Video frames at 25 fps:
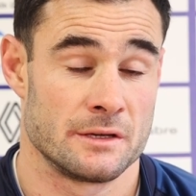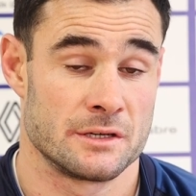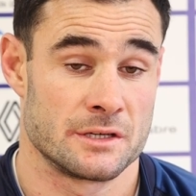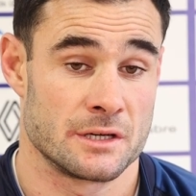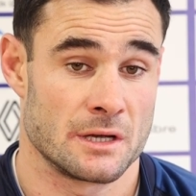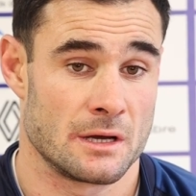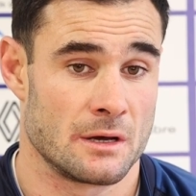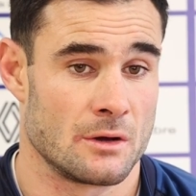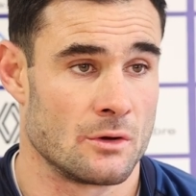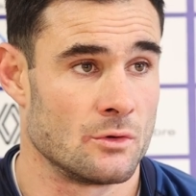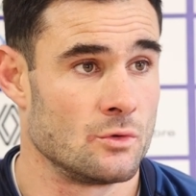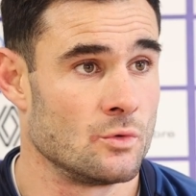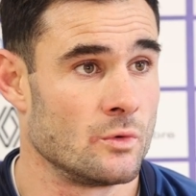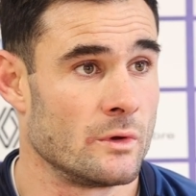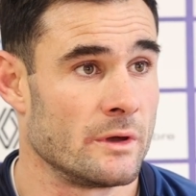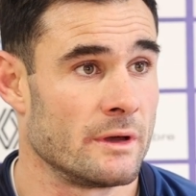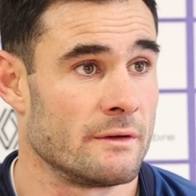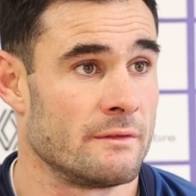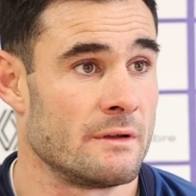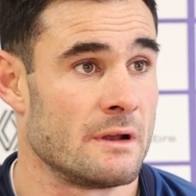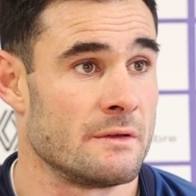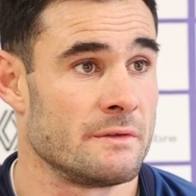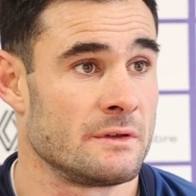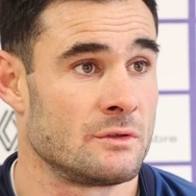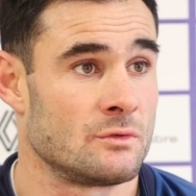déjà à renouer
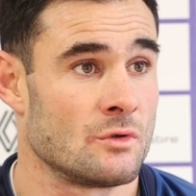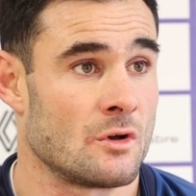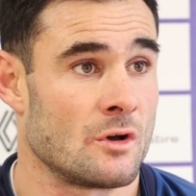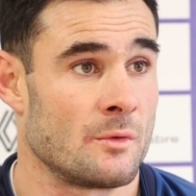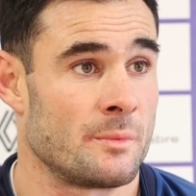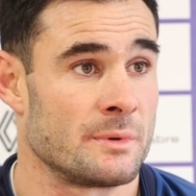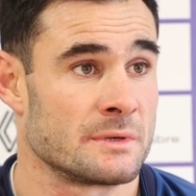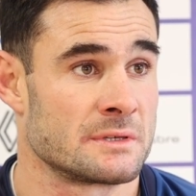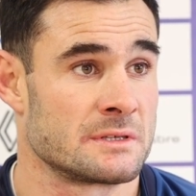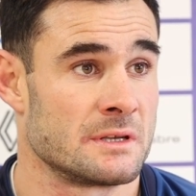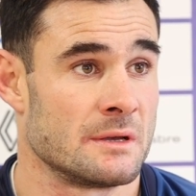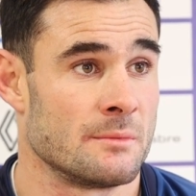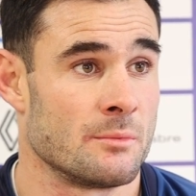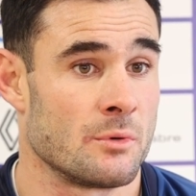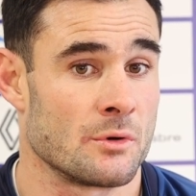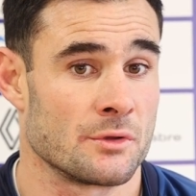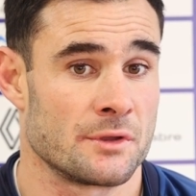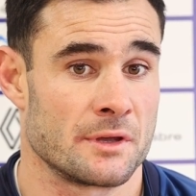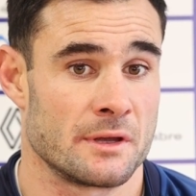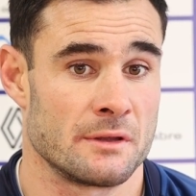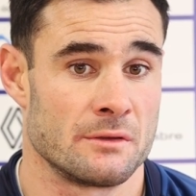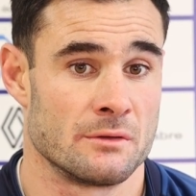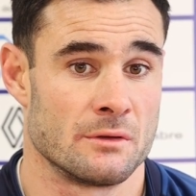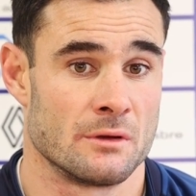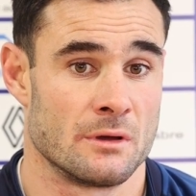avec la victoire parce que c'est
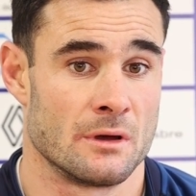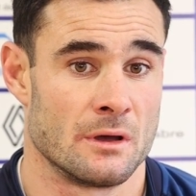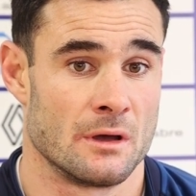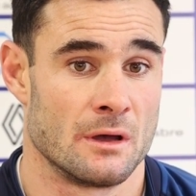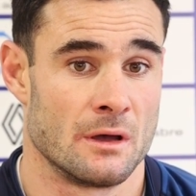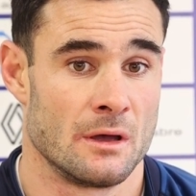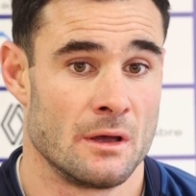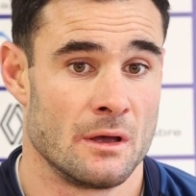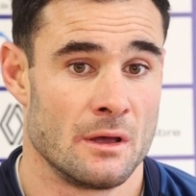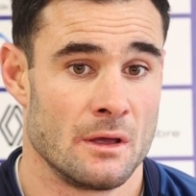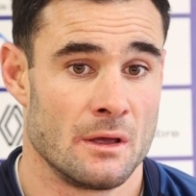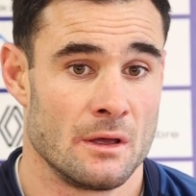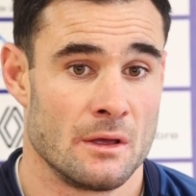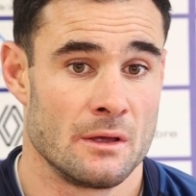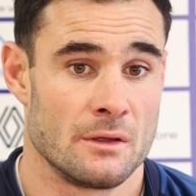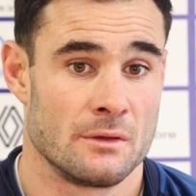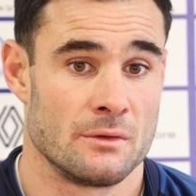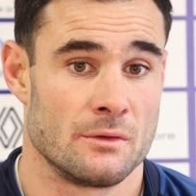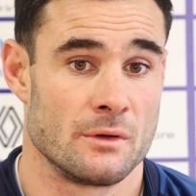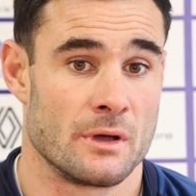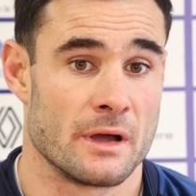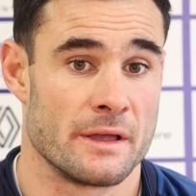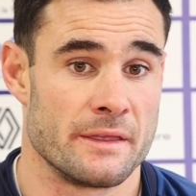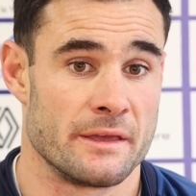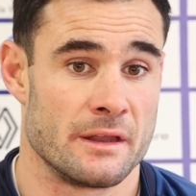important
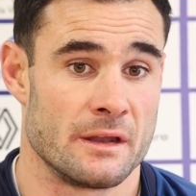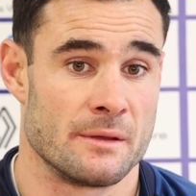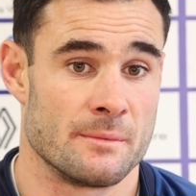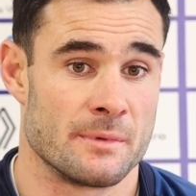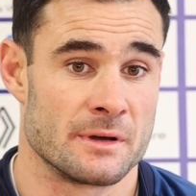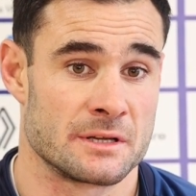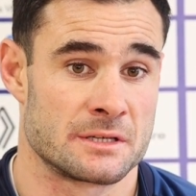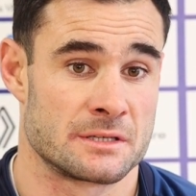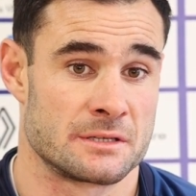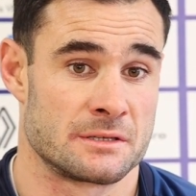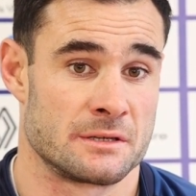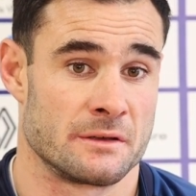de, gagner les matchs.